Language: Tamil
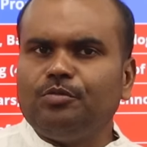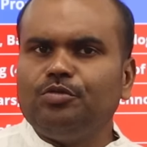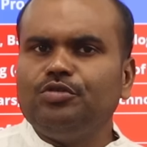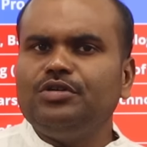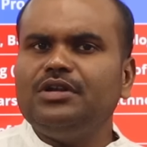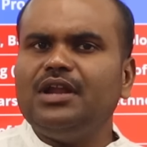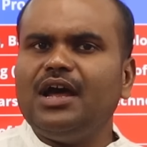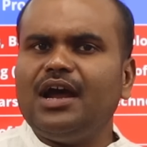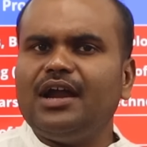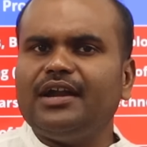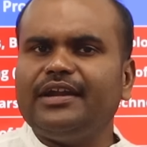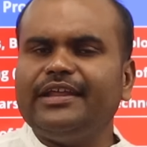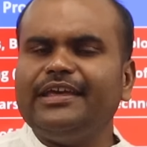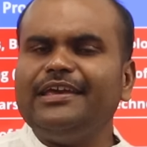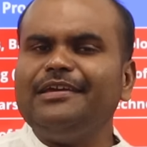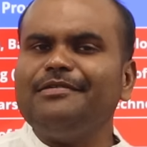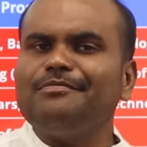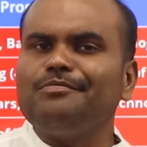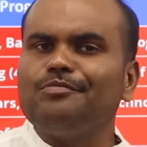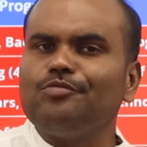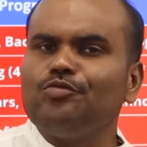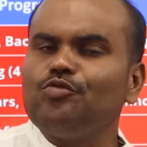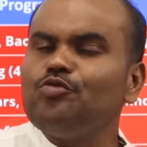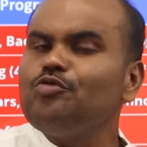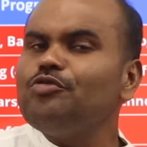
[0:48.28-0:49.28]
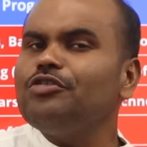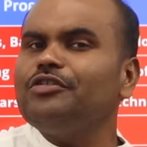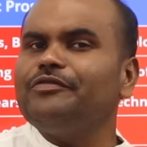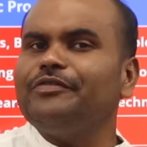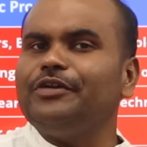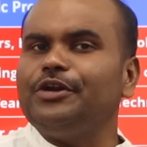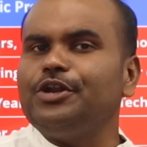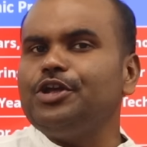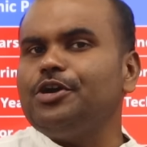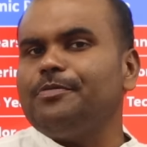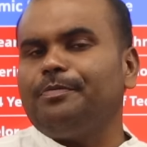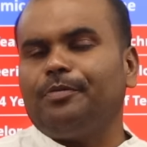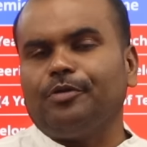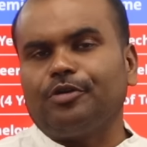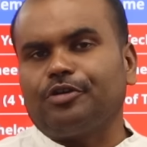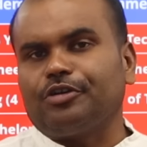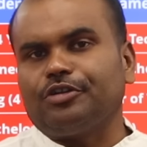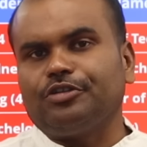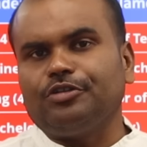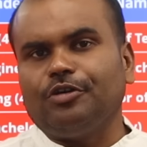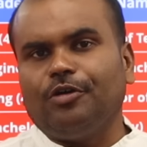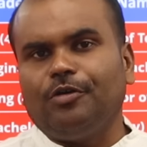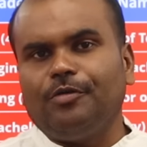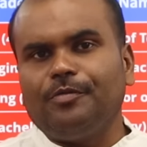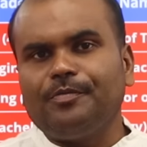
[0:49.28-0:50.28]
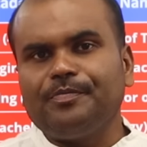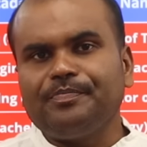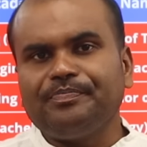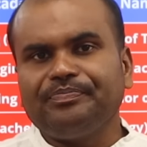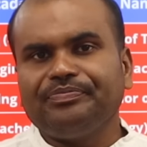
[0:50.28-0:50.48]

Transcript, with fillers: முன்னாடி மூணு வீடியோ போட்டிருந்தோம்